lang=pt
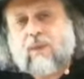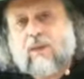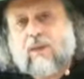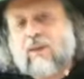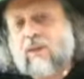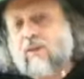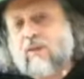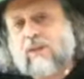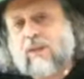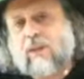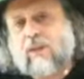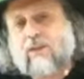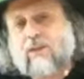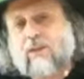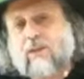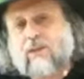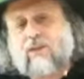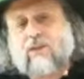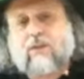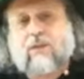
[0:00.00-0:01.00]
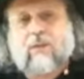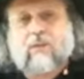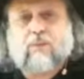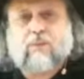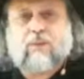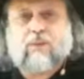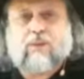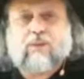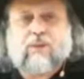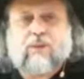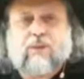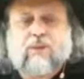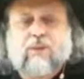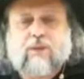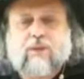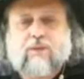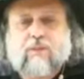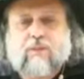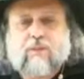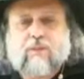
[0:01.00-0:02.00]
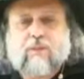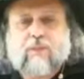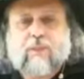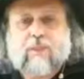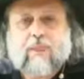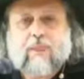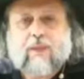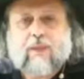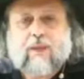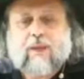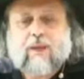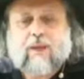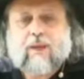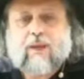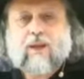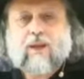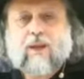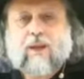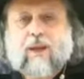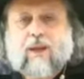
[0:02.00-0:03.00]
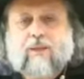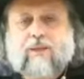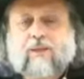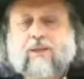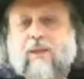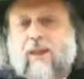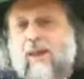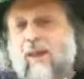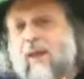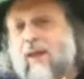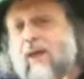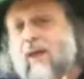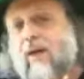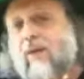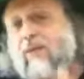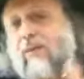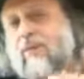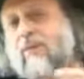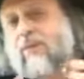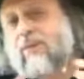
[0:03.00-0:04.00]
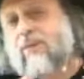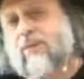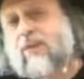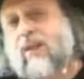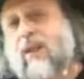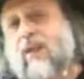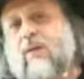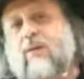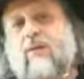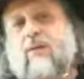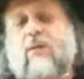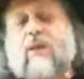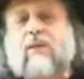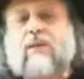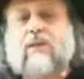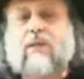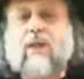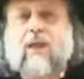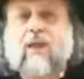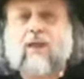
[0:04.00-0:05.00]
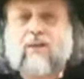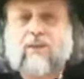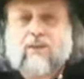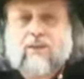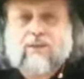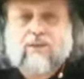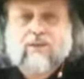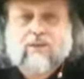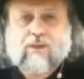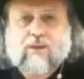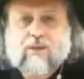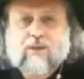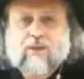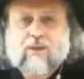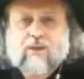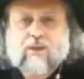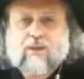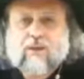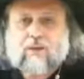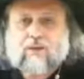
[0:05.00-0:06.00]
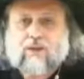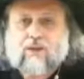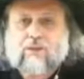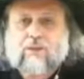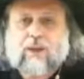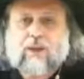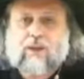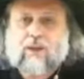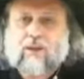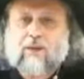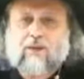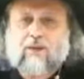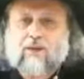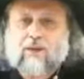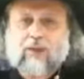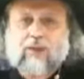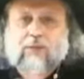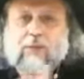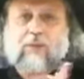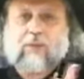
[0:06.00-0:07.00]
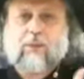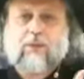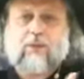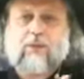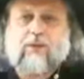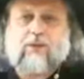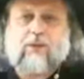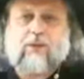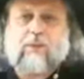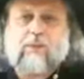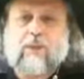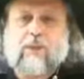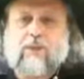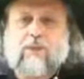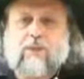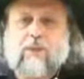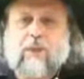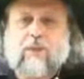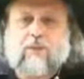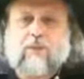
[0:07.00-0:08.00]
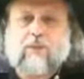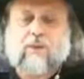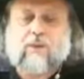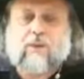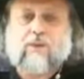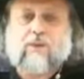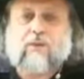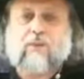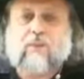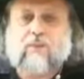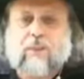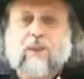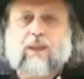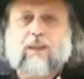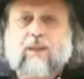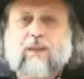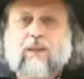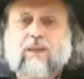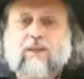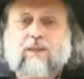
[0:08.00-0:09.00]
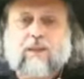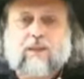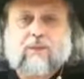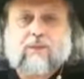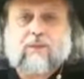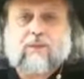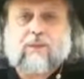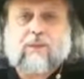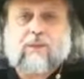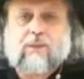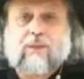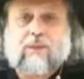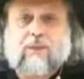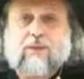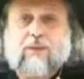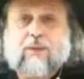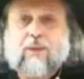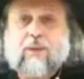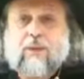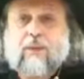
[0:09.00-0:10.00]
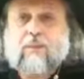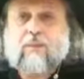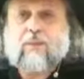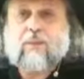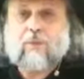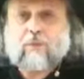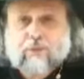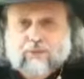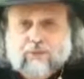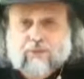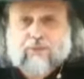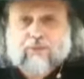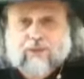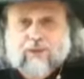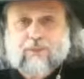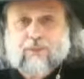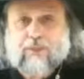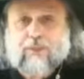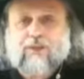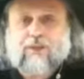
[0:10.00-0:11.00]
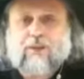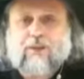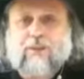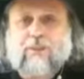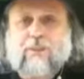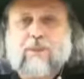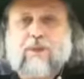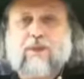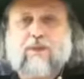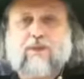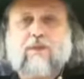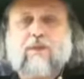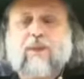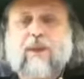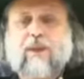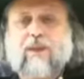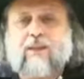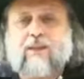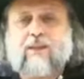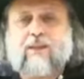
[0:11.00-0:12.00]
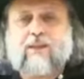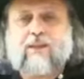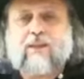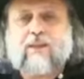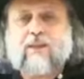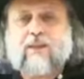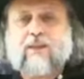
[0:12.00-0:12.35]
Não tem tanto tempo assim. Até há um século atrás, os maiores expoentes pensadores do planeta eram homens profundamente espirituais,